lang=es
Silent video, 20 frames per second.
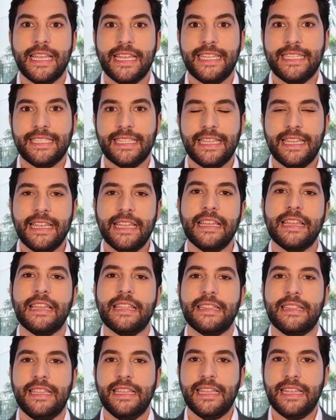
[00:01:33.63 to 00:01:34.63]
es que
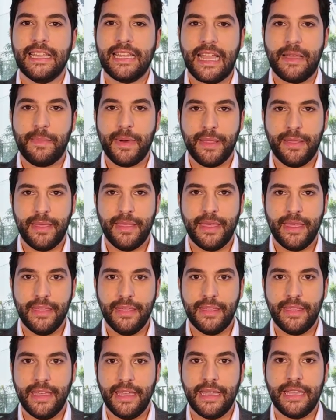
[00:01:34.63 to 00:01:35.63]
tiene capacidad
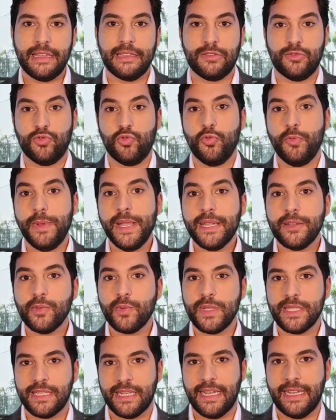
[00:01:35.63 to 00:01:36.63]
de subir
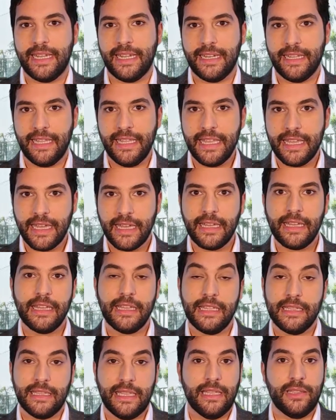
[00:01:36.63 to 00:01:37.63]
nuestra energía,
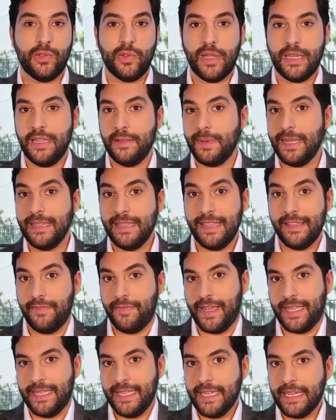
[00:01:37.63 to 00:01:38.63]
tanto a nivel de
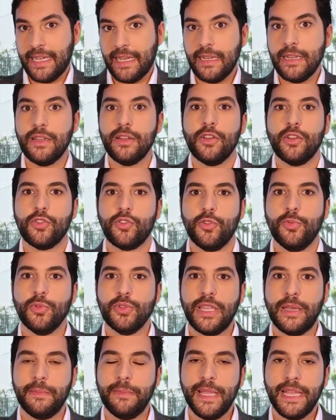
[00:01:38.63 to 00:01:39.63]
fatiga como
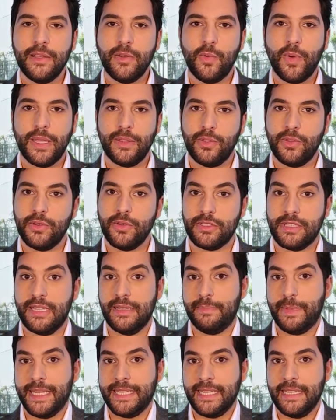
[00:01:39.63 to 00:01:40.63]
también cuando
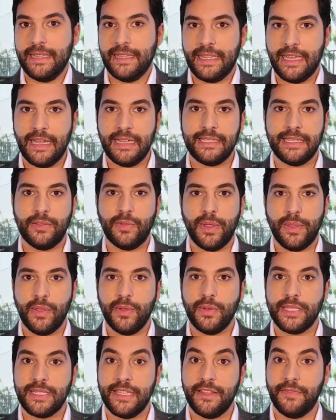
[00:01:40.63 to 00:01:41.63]
se presenta
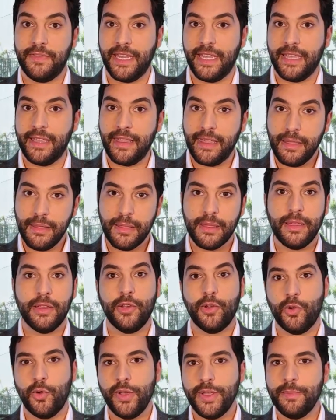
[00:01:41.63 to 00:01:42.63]
situaciones de frigidez
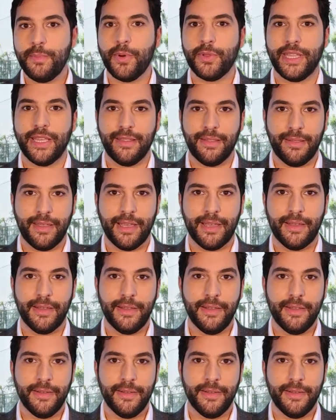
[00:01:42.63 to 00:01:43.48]
o impotencia.